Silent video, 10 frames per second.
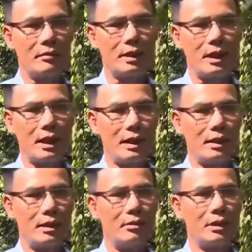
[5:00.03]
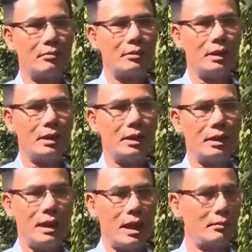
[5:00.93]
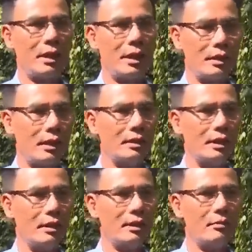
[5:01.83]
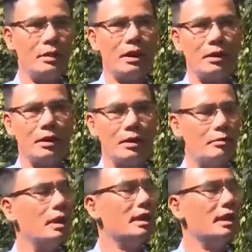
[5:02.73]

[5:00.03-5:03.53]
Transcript: sản lượng trên 11.000 tấn mỗi năm. Thời kỳ hoàng kim vào năm